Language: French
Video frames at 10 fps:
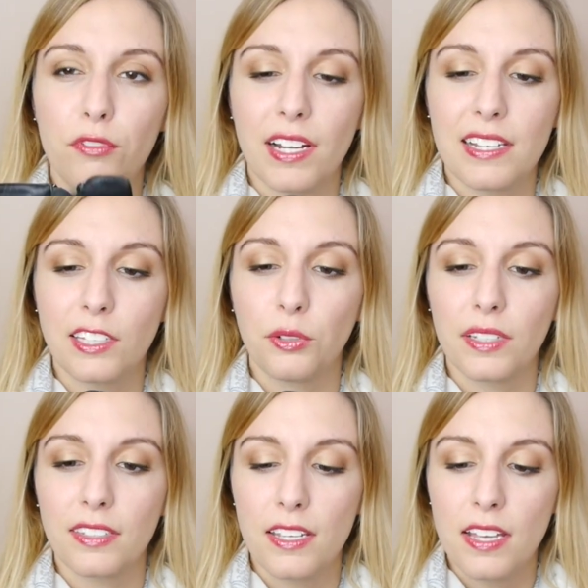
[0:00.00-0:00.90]
plus vers la
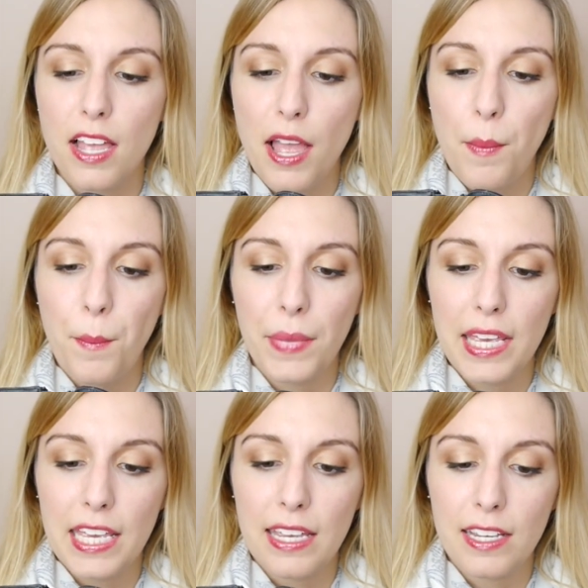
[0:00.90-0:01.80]
sécurité.
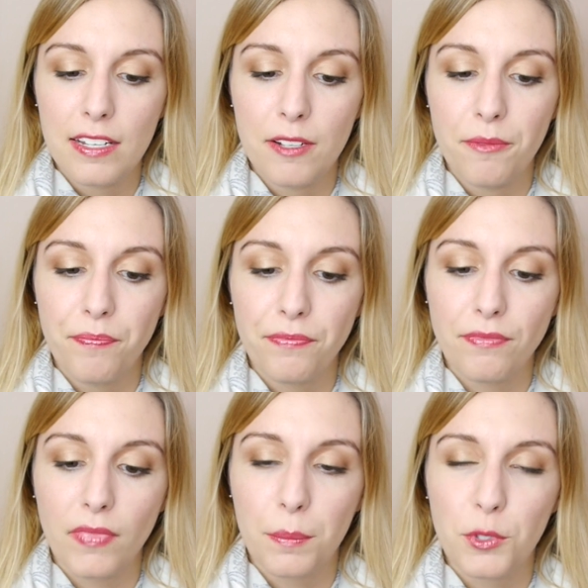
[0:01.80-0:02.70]
Mais
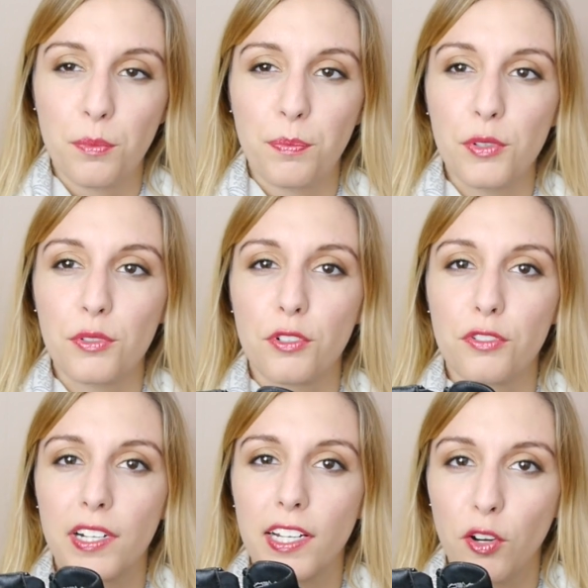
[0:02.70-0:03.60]
je pense que
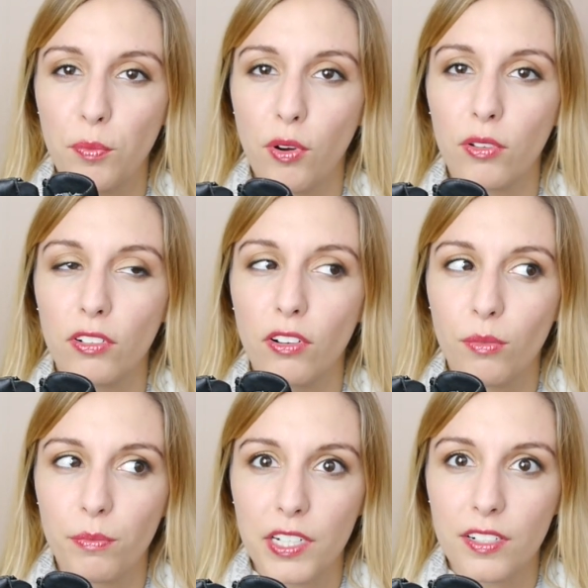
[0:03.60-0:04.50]
je vais les reprendre
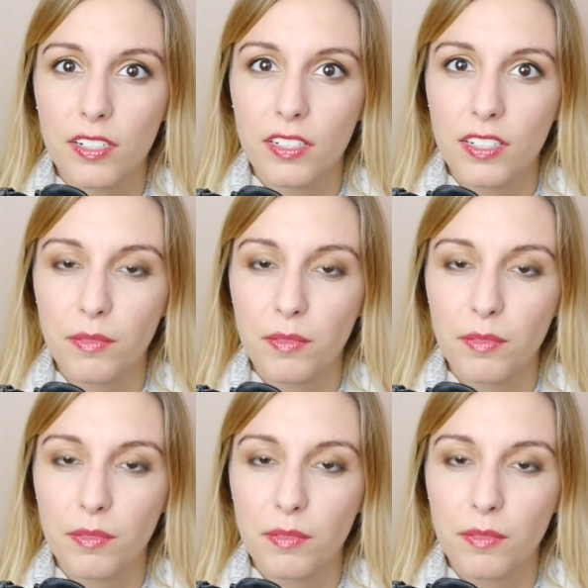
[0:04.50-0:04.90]
en beige